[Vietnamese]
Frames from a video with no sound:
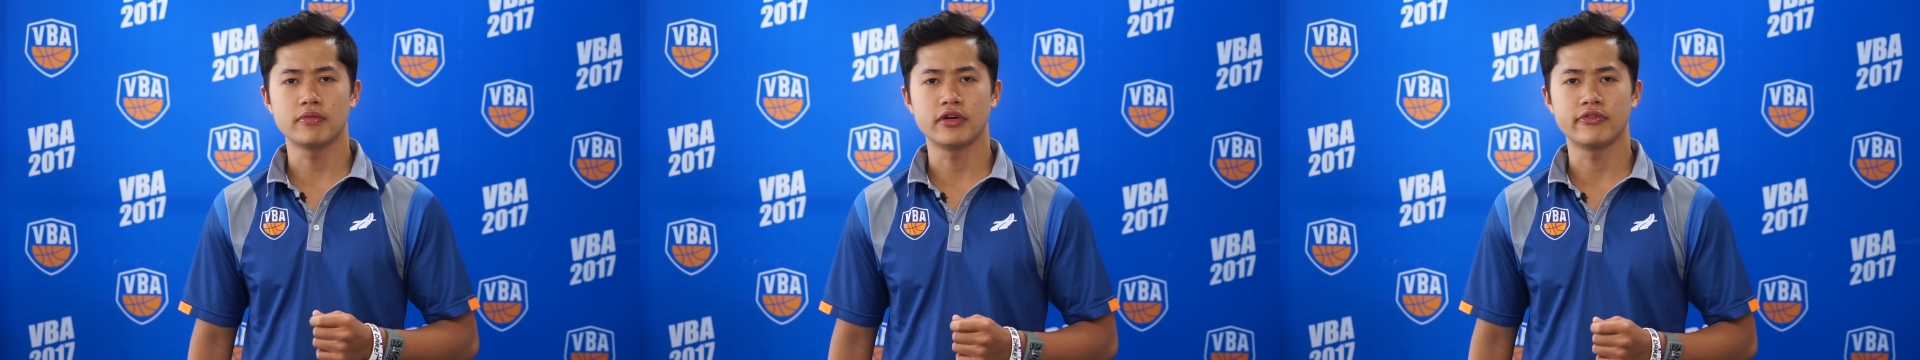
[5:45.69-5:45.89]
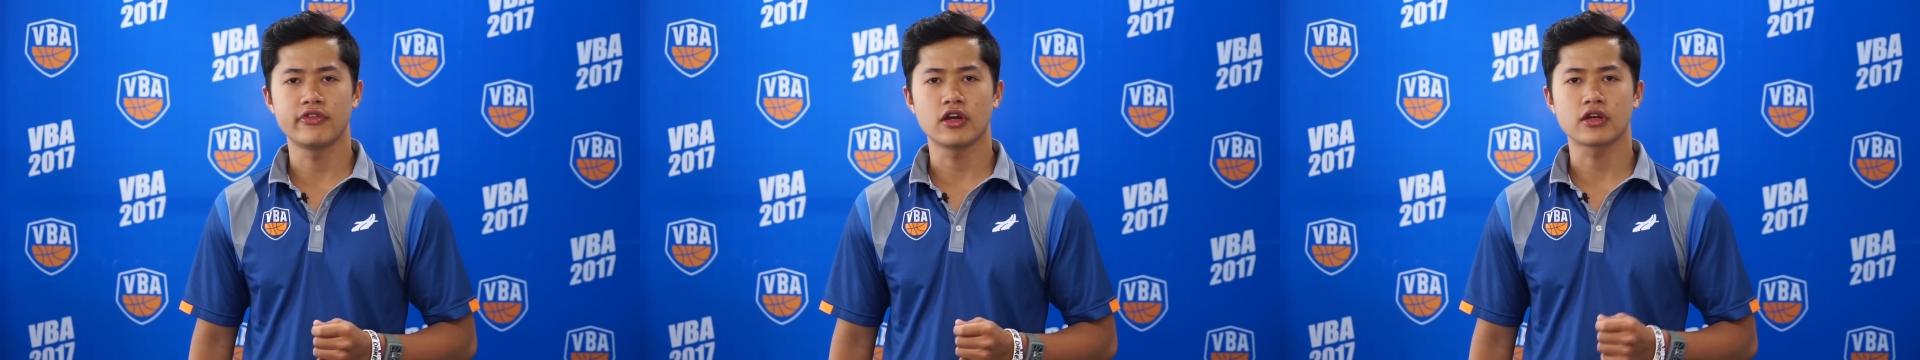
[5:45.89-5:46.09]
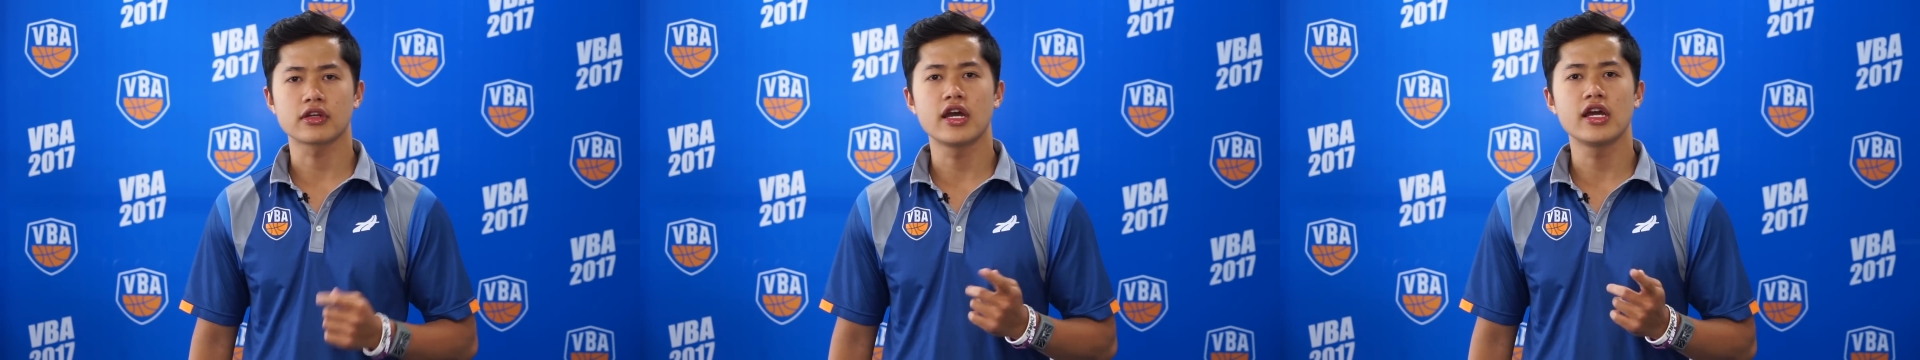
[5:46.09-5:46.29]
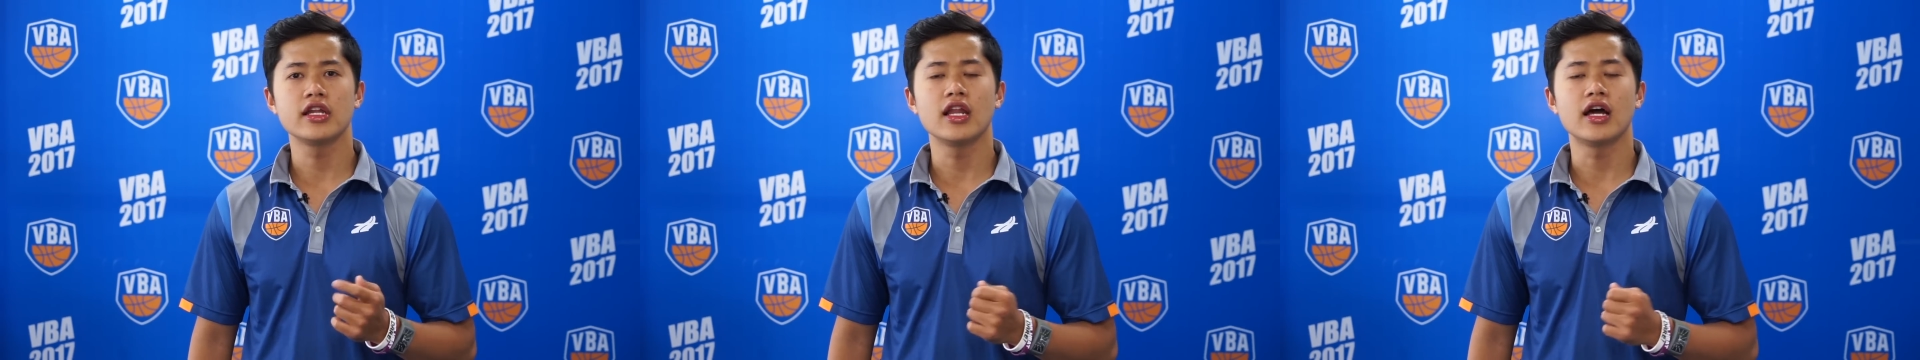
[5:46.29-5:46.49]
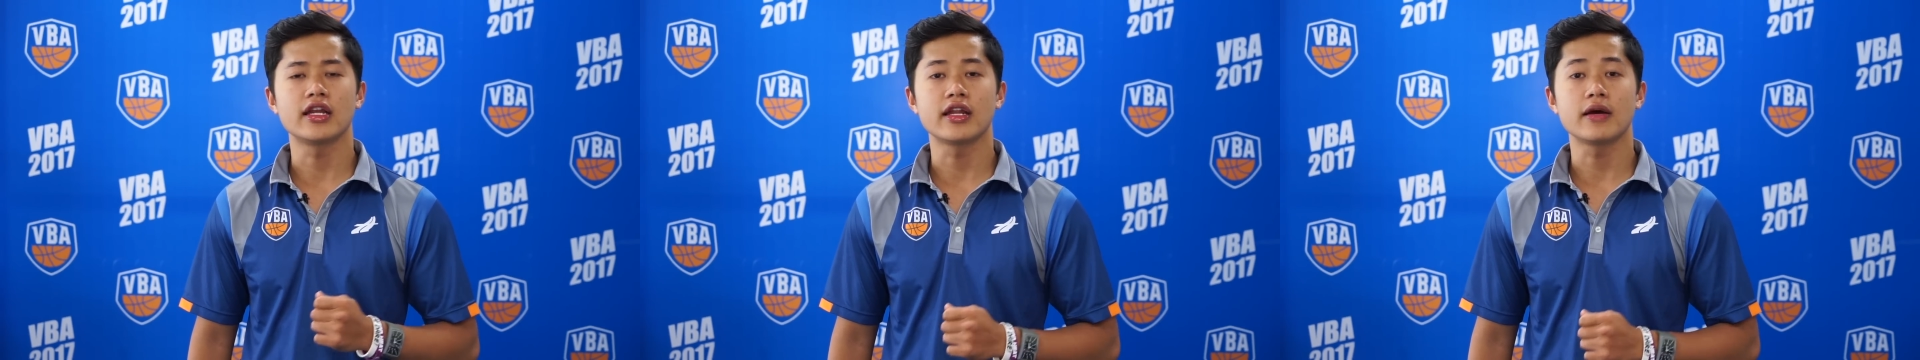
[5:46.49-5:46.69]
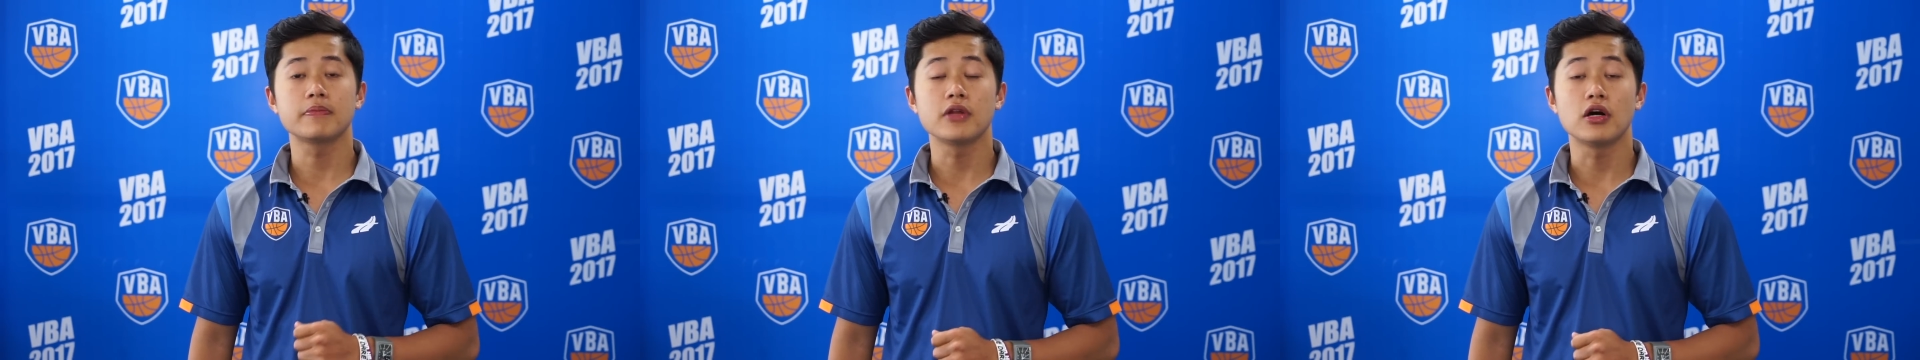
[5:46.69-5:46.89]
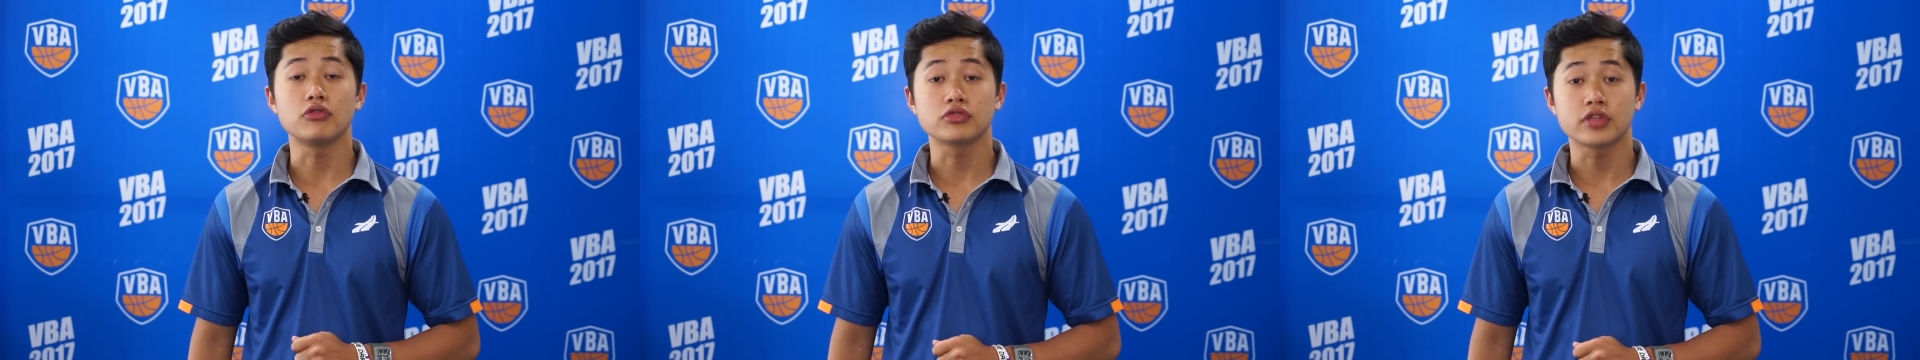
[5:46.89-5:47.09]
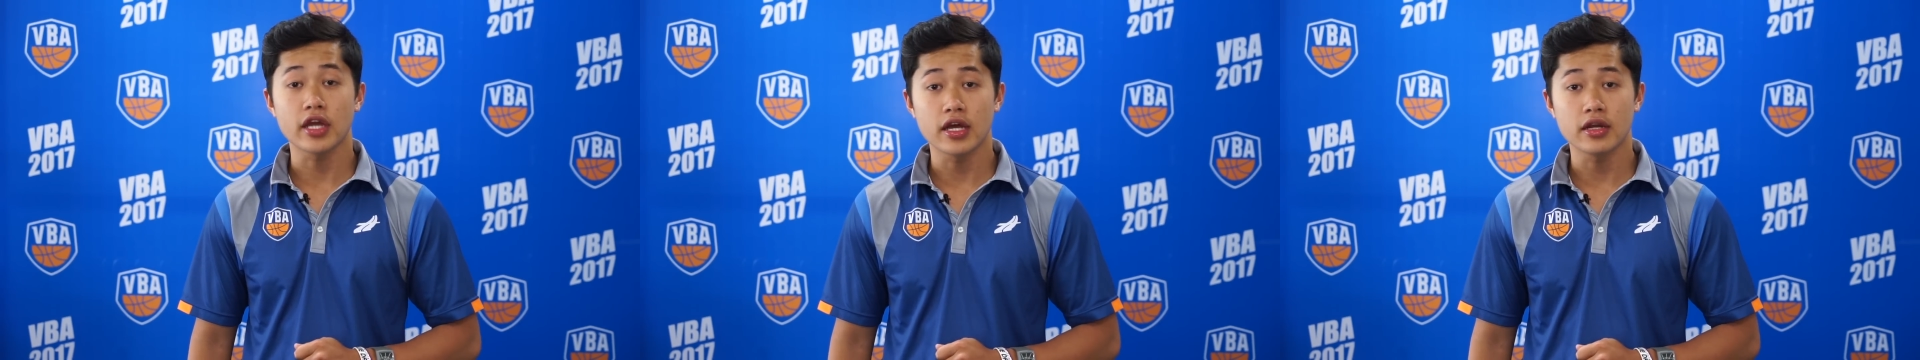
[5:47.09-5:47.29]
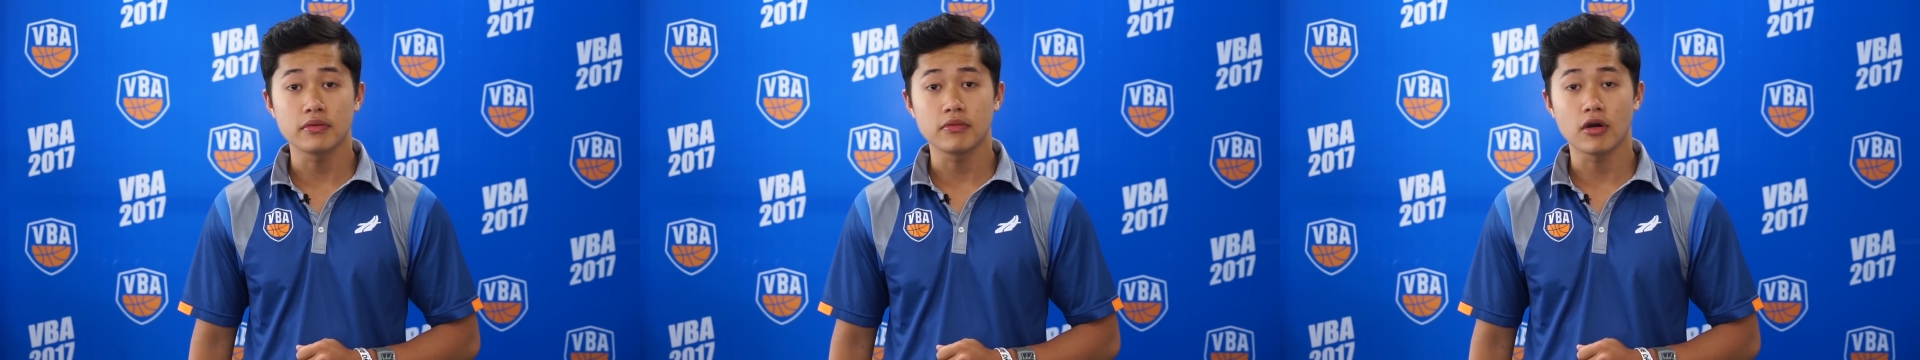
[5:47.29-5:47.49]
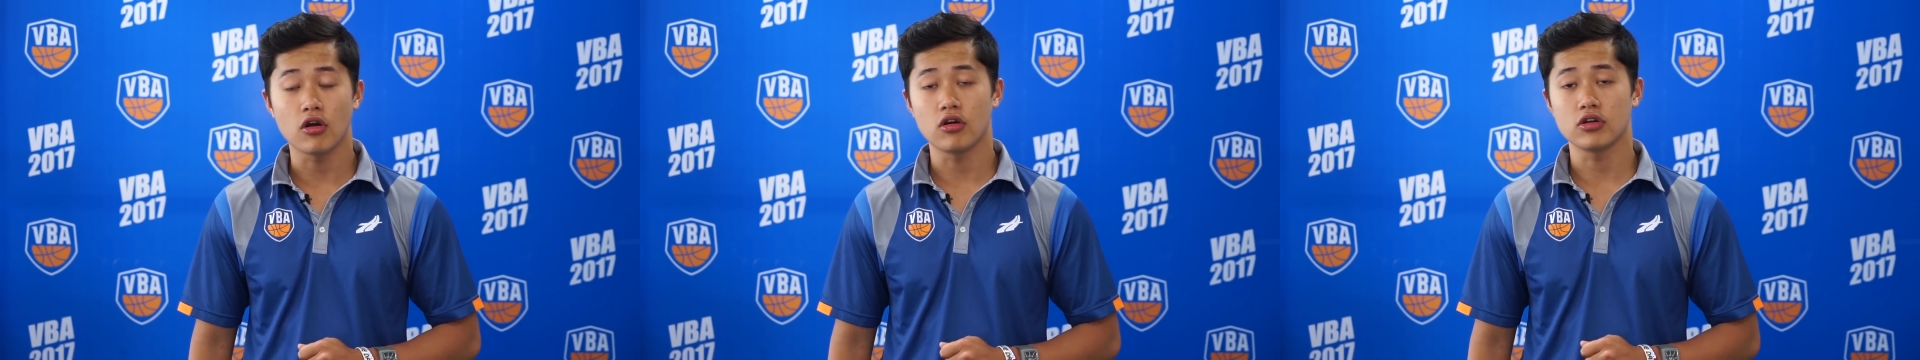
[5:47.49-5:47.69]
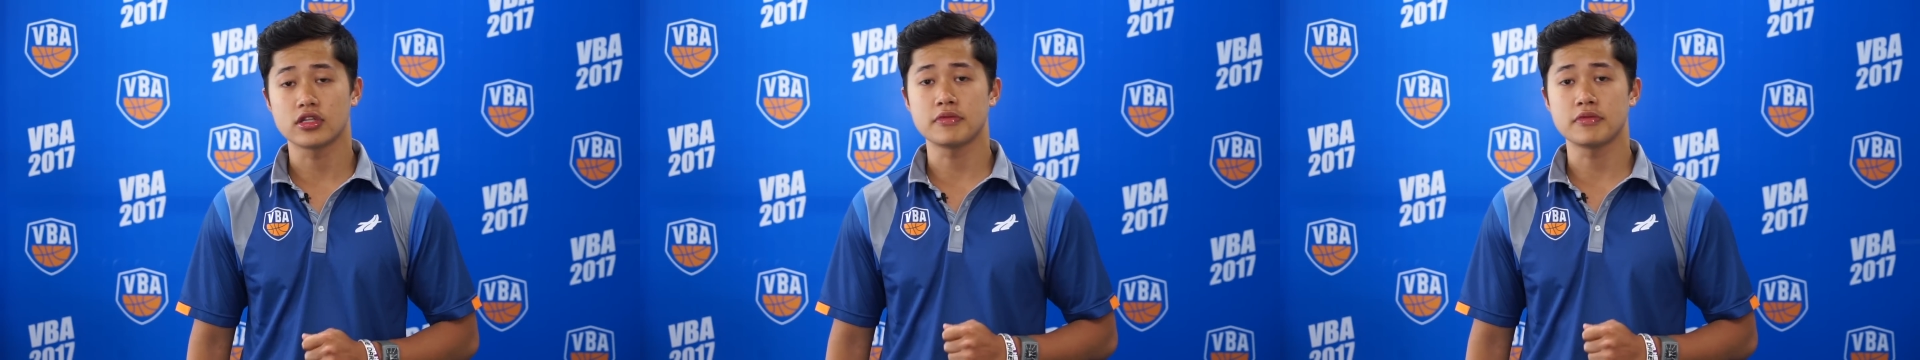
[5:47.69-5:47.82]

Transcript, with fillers: ở việc đây là năm đầu tiên mà họ